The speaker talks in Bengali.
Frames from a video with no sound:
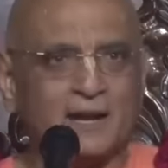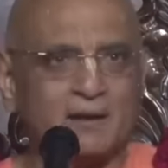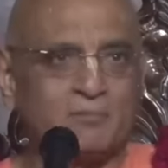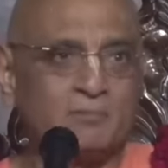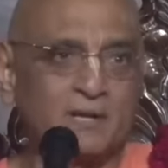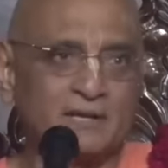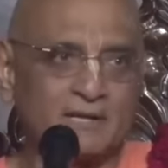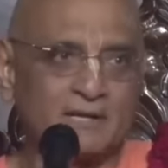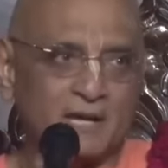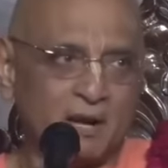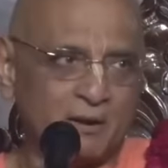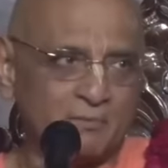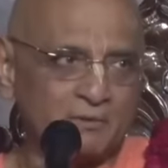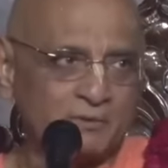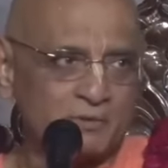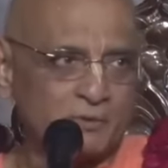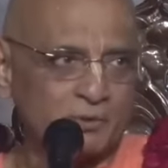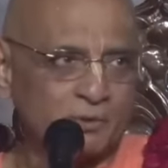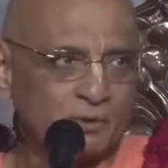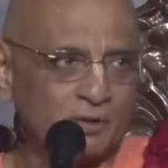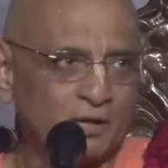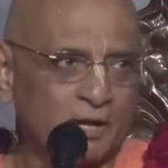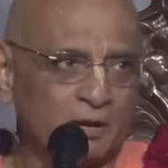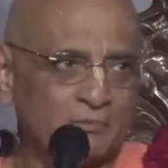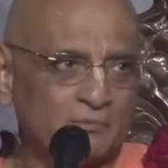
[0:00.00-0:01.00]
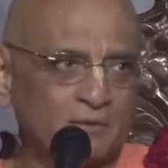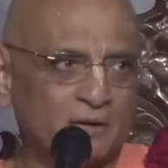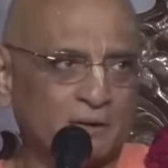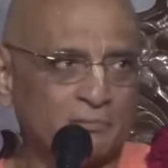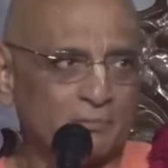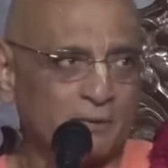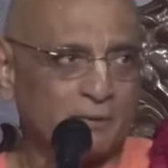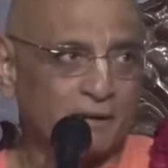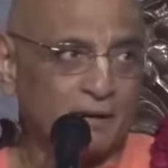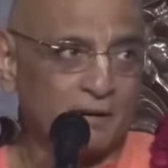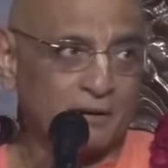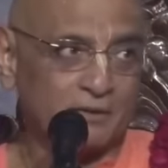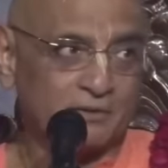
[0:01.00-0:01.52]
এমনিতে আমি শুনলাম যে
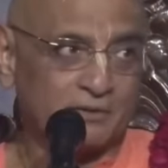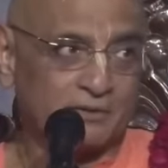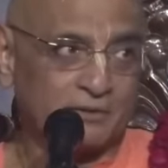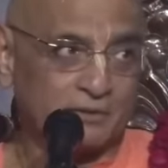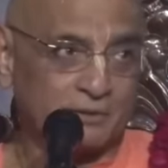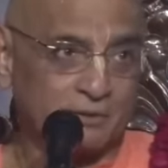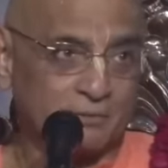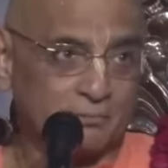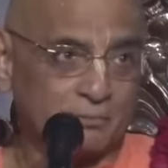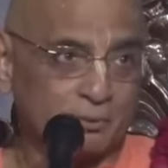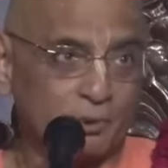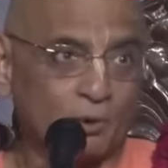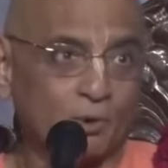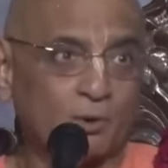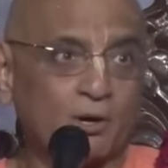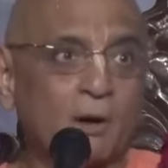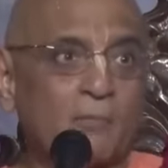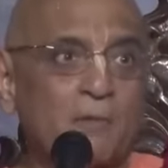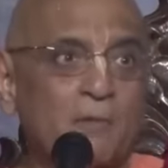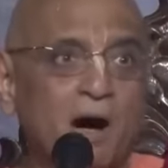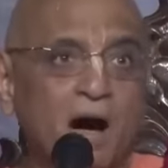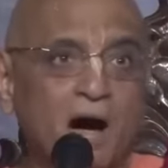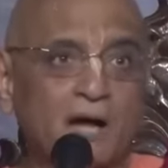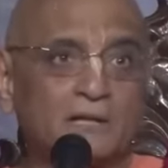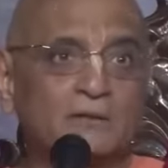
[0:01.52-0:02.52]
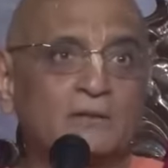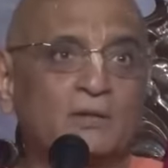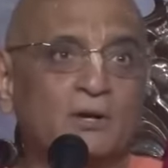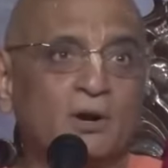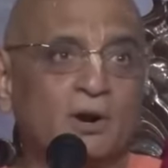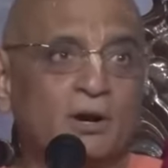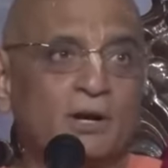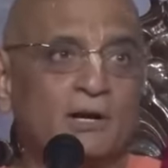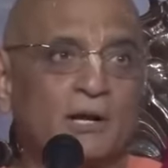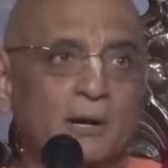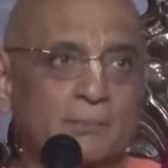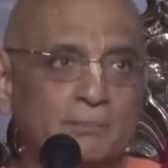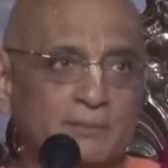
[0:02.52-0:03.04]
প্রোগ্রাম আধ
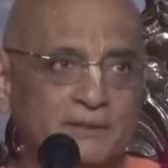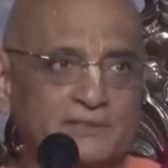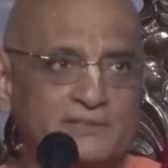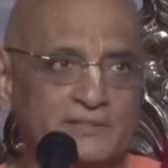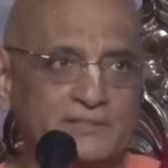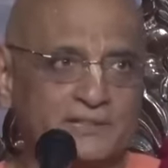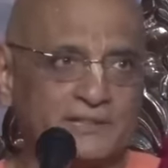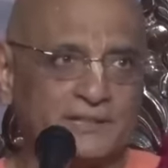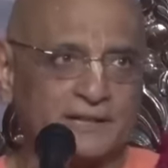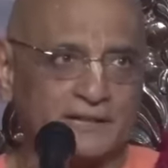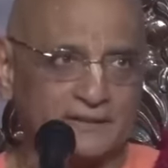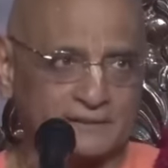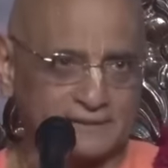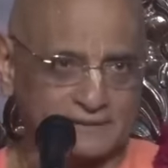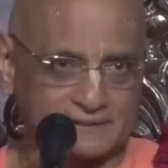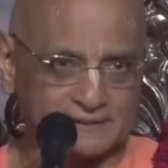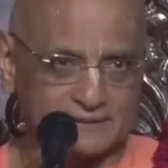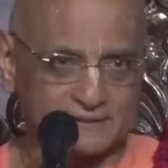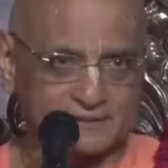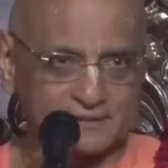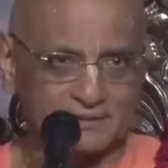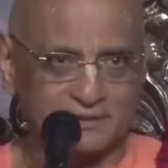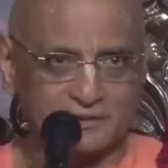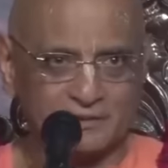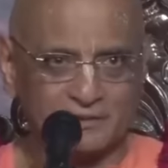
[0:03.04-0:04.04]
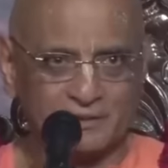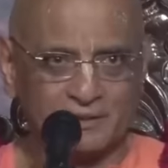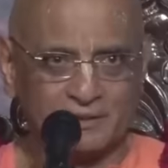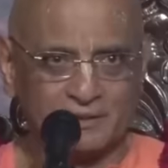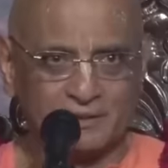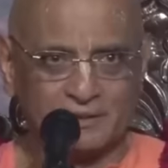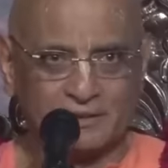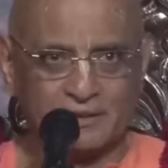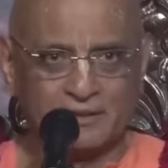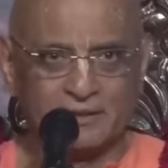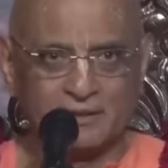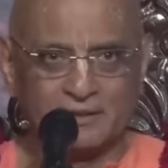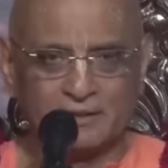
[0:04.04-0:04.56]
ঘন্টা পিছিয়ে আছে
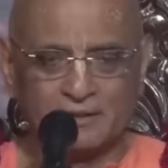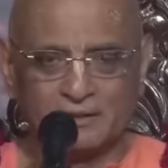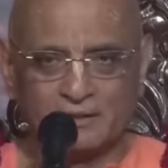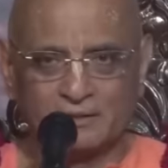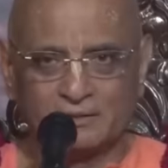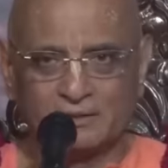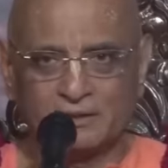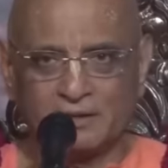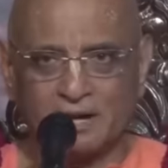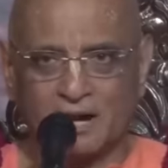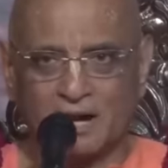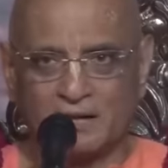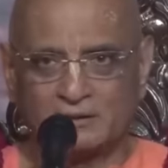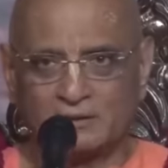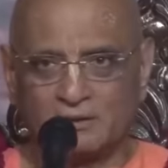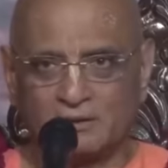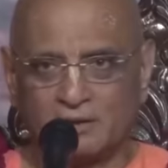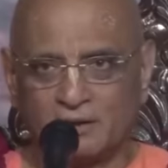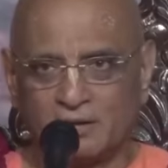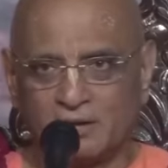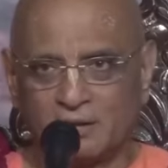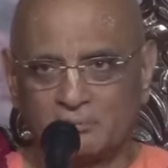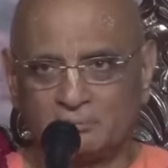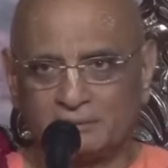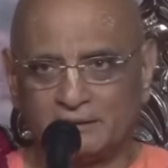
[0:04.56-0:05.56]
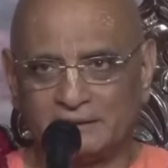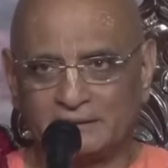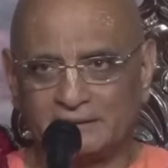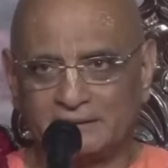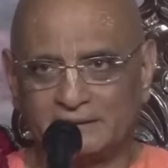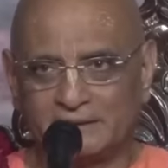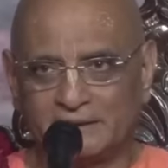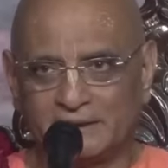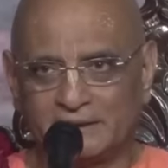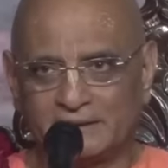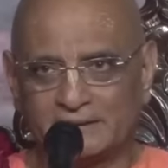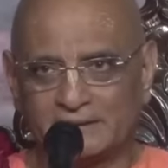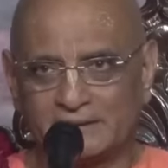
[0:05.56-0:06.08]
তো আধ ঘন্টা
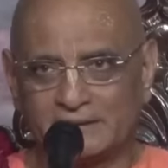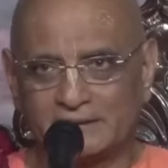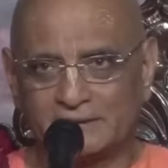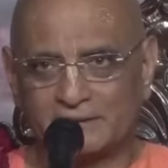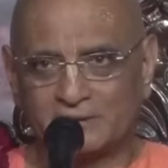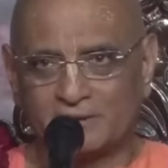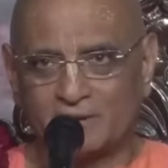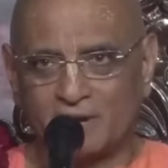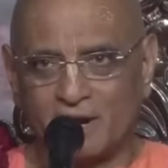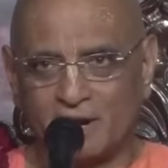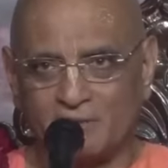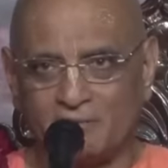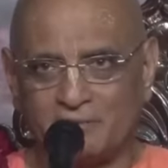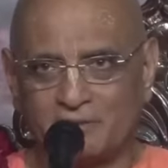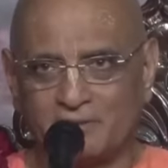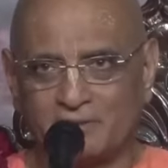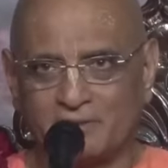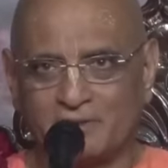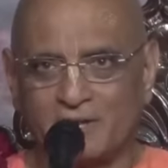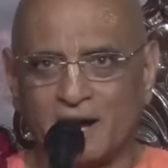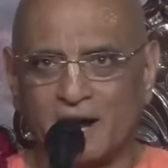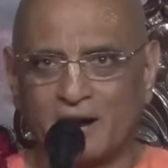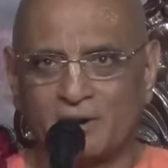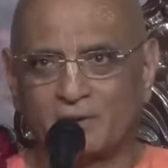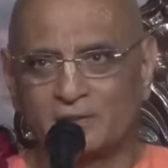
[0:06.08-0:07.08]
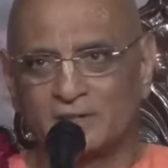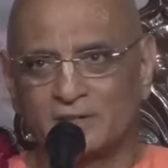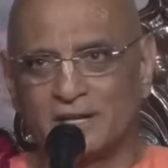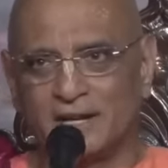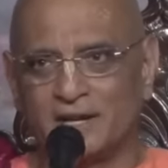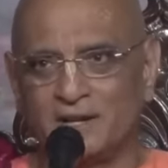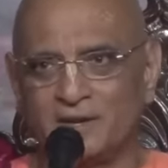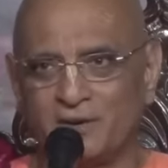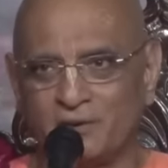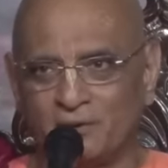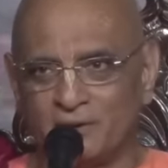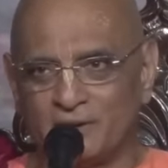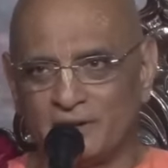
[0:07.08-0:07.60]
পিছিয়ে আছে তো আমি যদি আরও
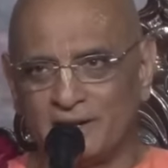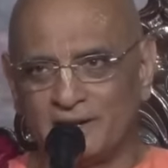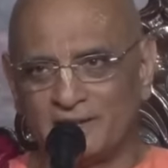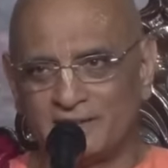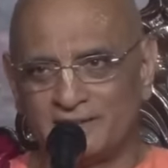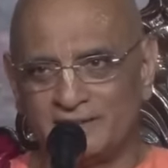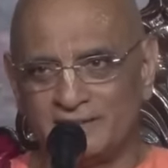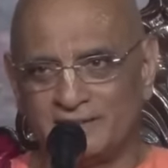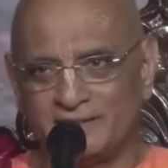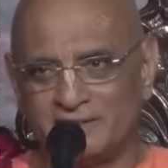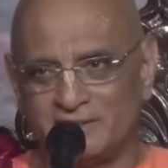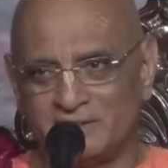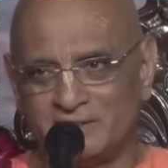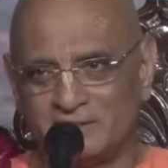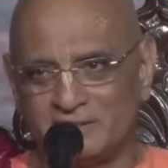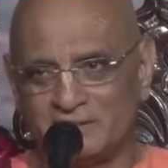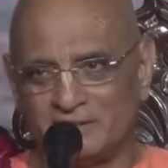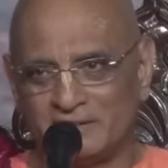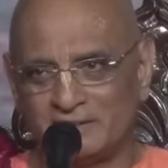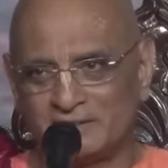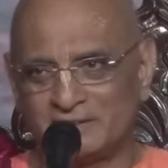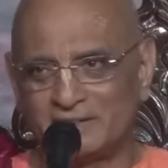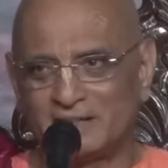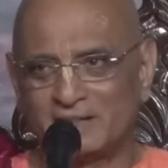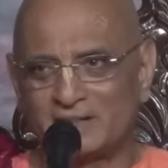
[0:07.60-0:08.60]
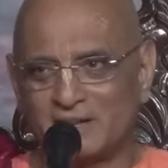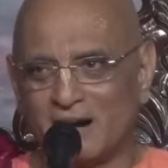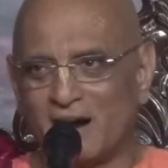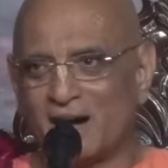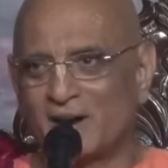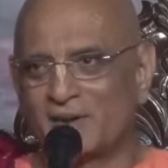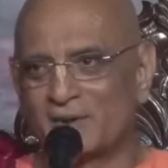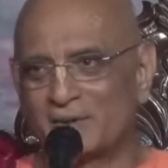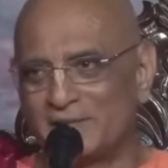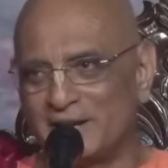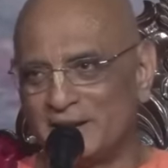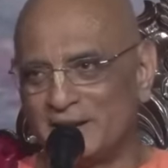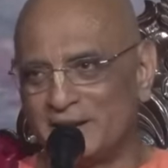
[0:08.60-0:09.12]
দেরি করিয়ে দিই তাহলে তো
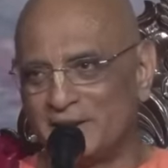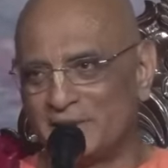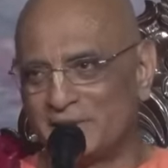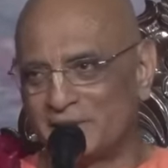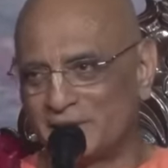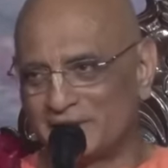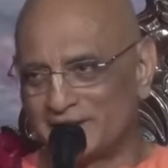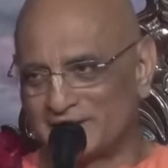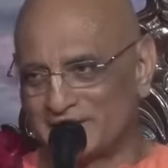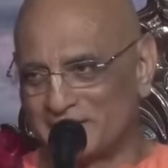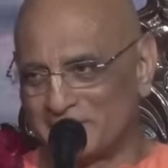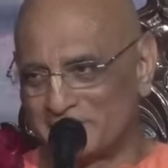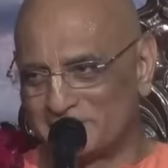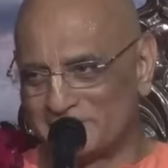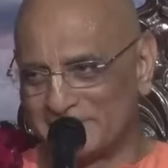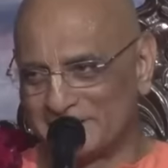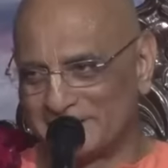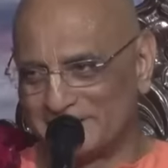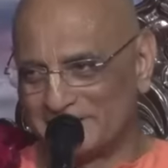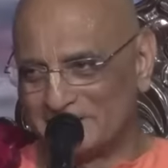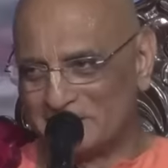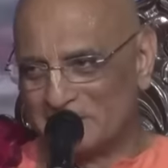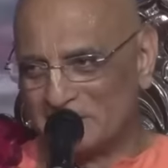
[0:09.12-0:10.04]
আরও দেরি হয়ে যাবে